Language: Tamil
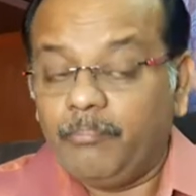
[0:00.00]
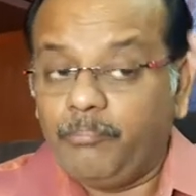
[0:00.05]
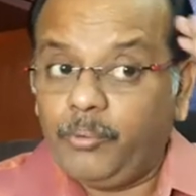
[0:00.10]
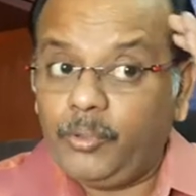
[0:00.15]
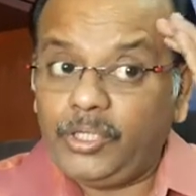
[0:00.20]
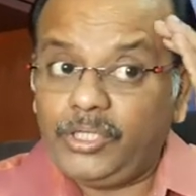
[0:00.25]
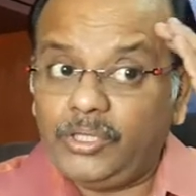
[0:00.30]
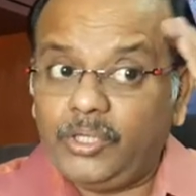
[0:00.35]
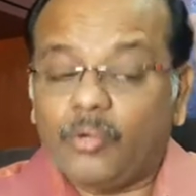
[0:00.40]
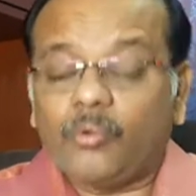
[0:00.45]

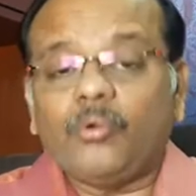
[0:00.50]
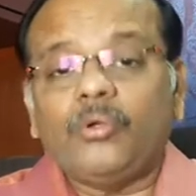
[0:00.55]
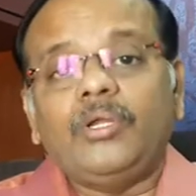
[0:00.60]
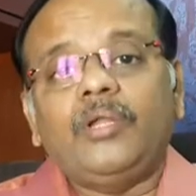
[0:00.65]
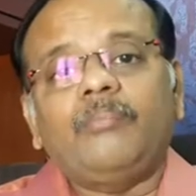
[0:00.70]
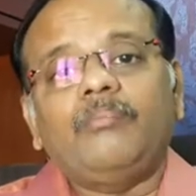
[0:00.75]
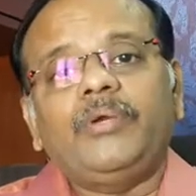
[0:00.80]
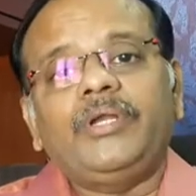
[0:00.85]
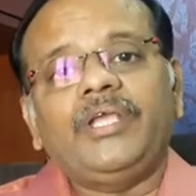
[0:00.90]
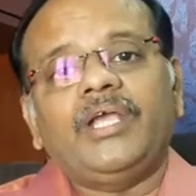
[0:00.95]
புரிந்து
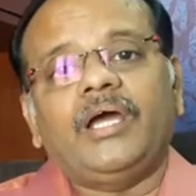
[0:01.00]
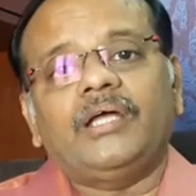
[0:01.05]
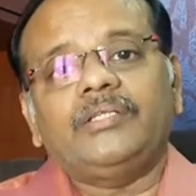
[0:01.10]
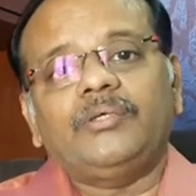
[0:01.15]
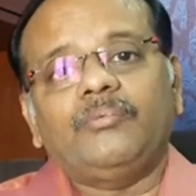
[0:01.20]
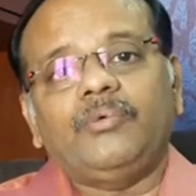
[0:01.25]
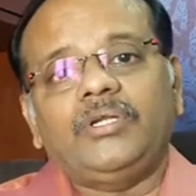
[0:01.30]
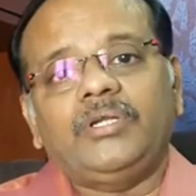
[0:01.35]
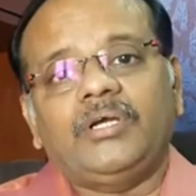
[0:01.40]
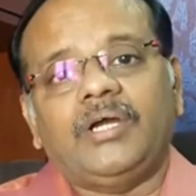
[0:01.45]
கொள்ள முடியாத
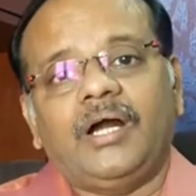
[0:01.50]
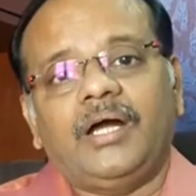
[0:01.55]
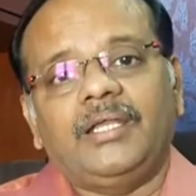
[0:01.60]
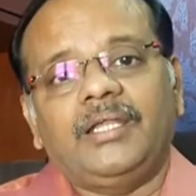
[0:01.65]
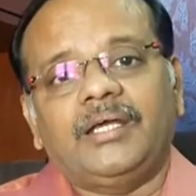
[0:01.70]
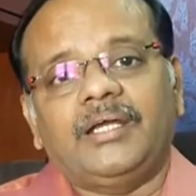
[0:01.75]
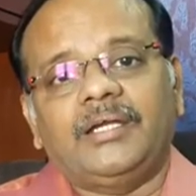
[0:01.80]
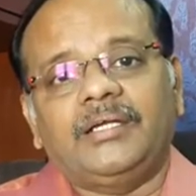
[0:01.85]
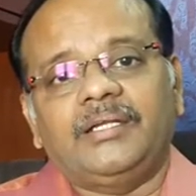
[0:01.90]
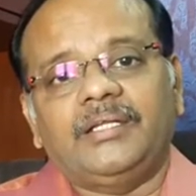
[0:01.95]
ஒரு
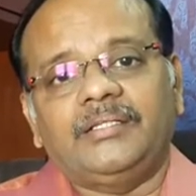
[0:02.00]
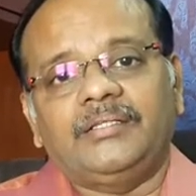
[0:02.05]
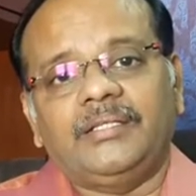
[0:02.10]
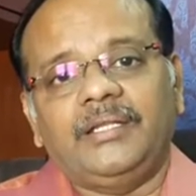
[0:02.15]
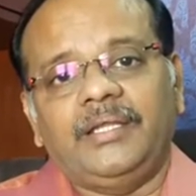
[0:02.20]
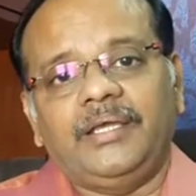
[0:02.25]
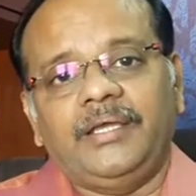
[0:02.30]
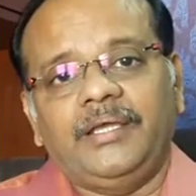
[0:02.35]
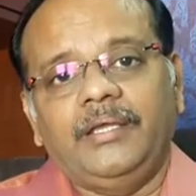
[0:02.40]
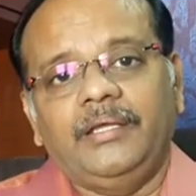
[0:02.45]

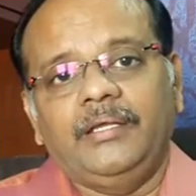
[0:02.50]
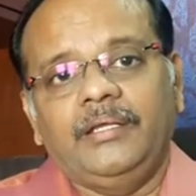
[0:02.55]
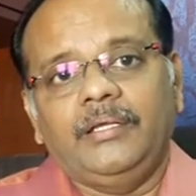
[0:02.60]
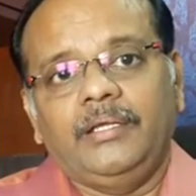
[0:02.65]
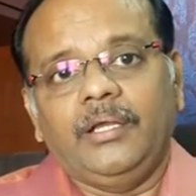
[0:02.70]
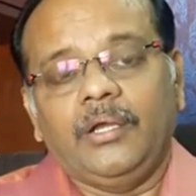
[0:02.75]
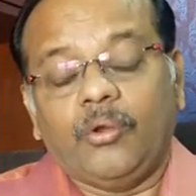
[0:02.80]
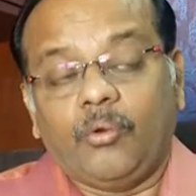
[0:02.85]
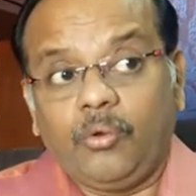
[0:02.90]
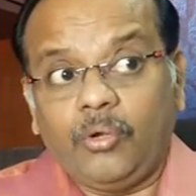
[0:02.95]
காலகட்டத்திலே
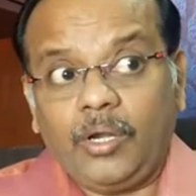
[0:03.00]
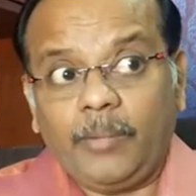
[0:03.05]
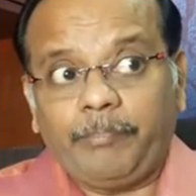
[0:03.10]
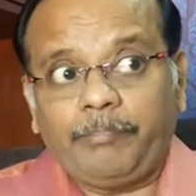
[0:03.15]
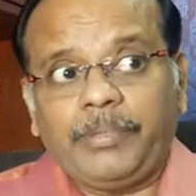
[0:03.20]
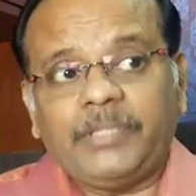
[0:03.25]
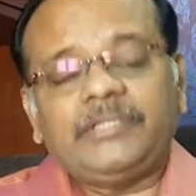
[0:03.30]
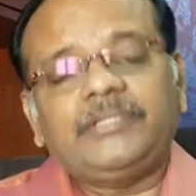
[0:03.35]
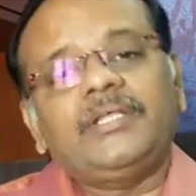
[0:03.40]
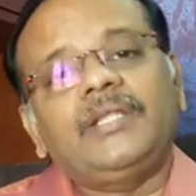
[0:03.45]

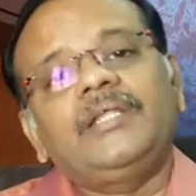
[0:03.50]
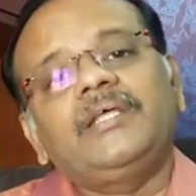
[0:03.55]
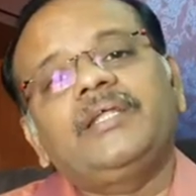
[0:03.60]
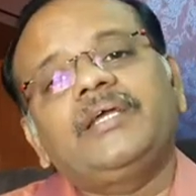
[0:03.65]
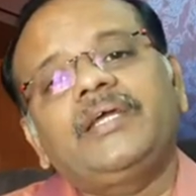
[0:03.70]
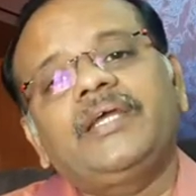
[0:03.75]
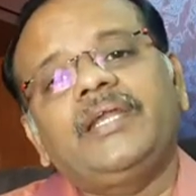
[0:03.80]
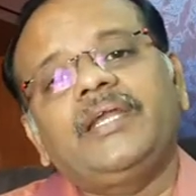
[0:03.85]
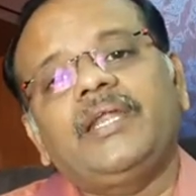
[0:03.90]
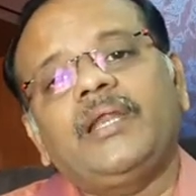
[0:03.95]
குழப்பத்தில்
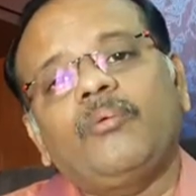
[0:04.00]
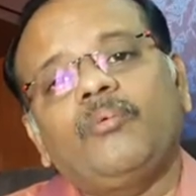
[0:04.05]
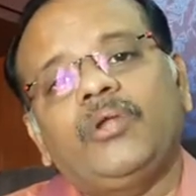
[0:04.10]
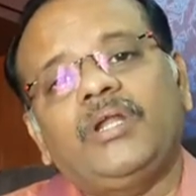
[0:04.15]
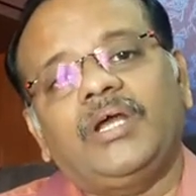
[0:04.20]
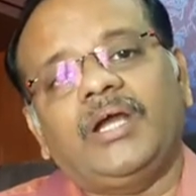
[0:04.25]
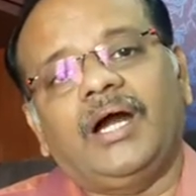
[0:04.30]
இருக்கின்ற ஒரு